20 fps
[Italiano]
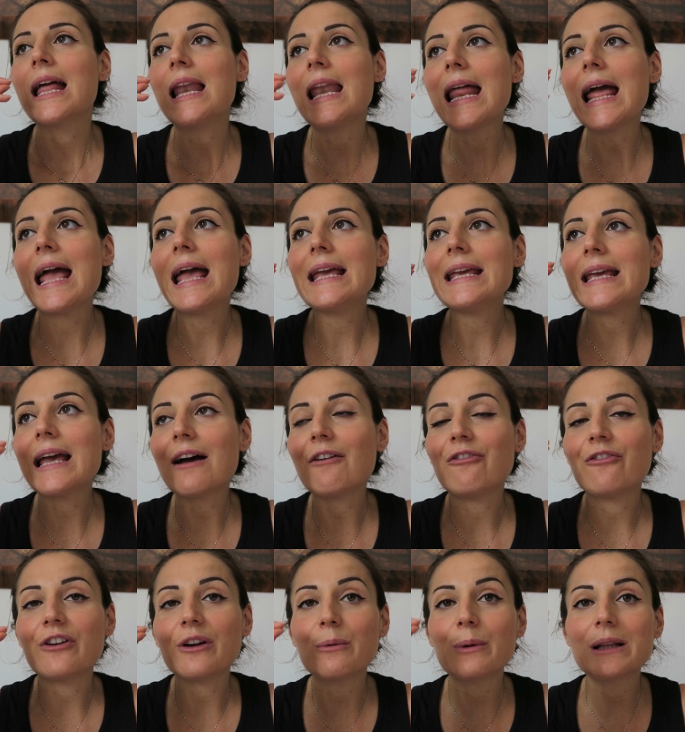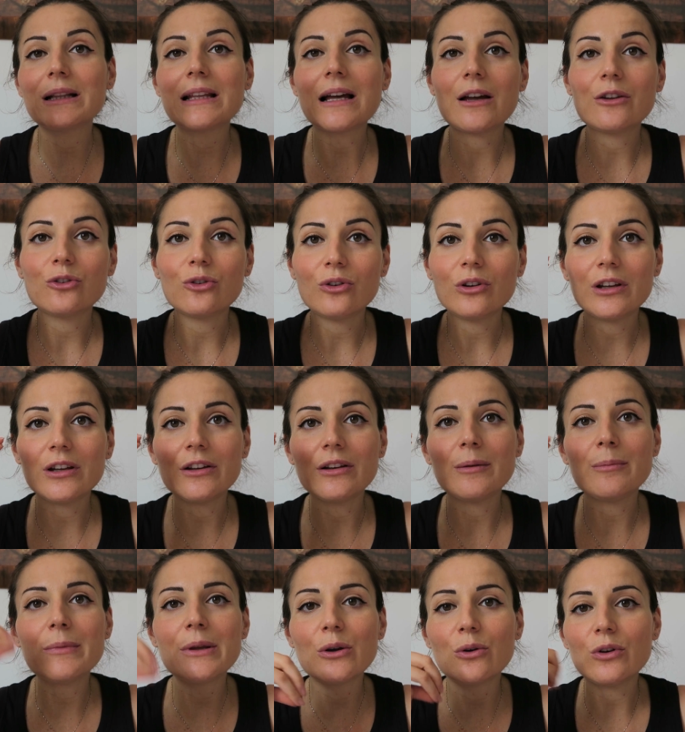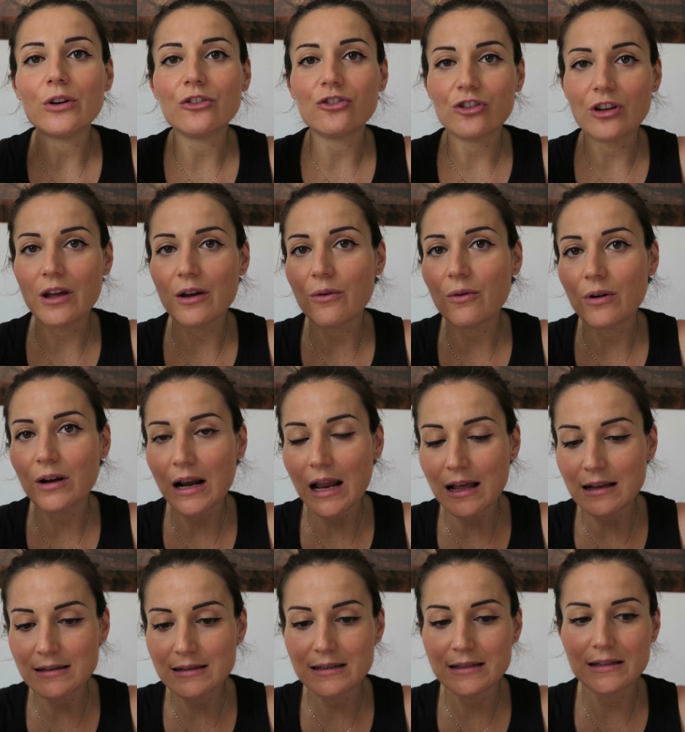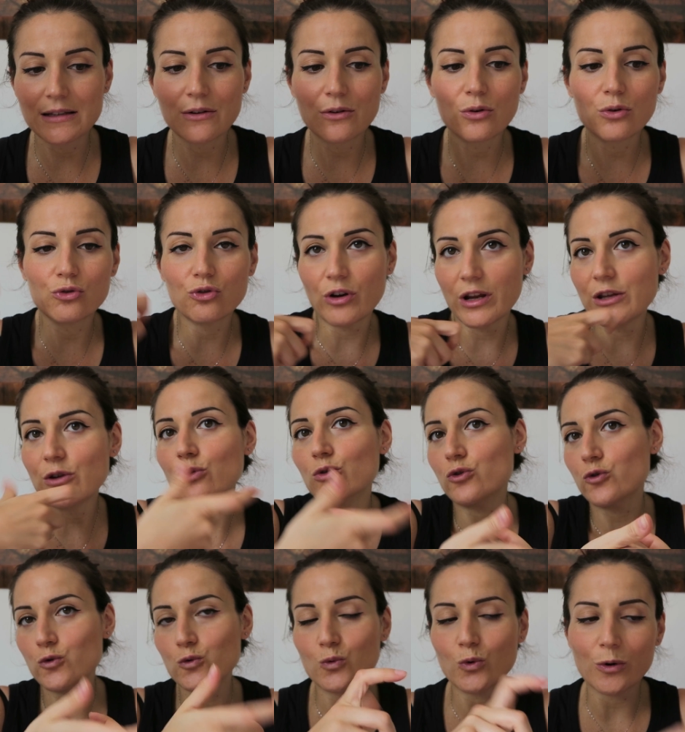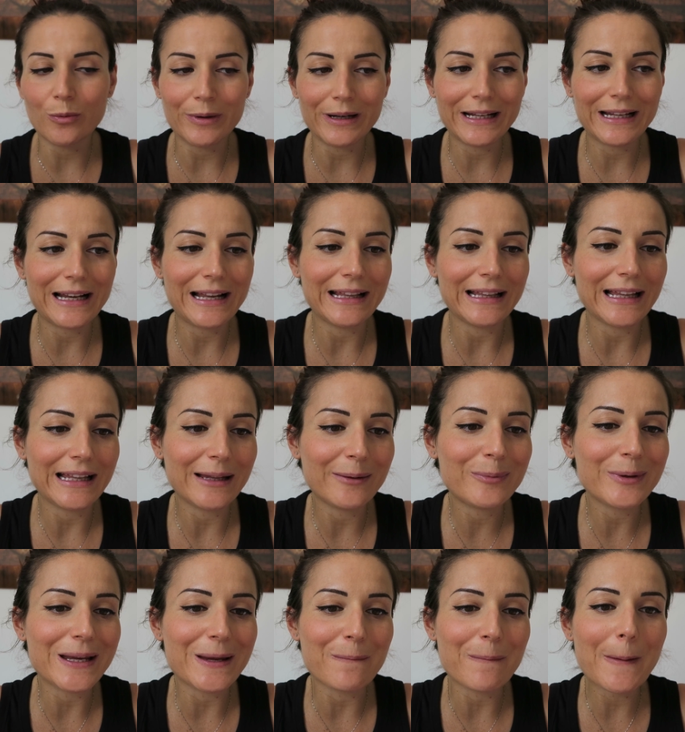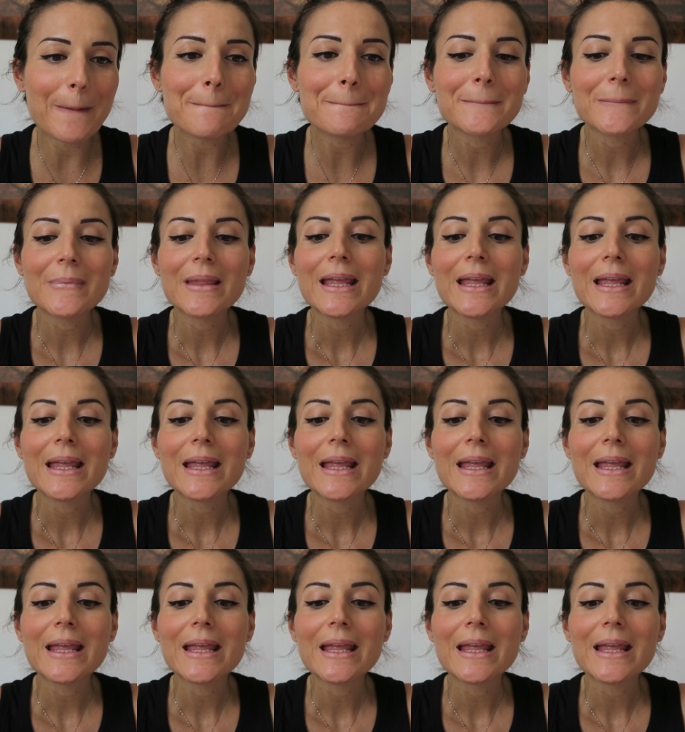lei ha frequentato il mio liceo classico cioè io il suo perché l'è andata prima